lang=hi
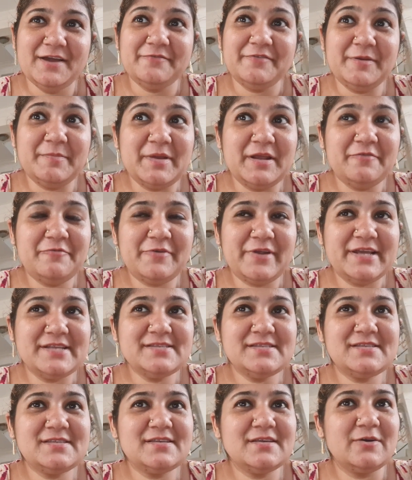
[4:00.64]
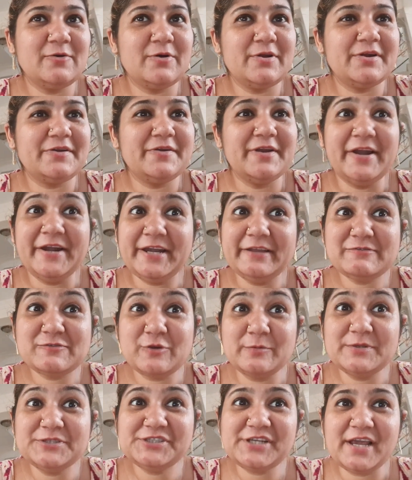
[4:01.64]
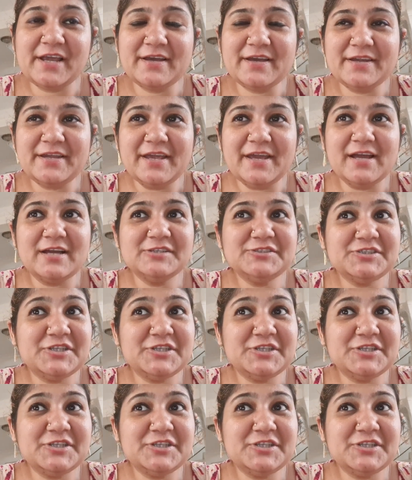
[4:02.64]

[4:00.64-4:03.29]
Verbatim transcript: फीमेल फ्रेंड्स और रिलेटिव को भी शेयर करिएगा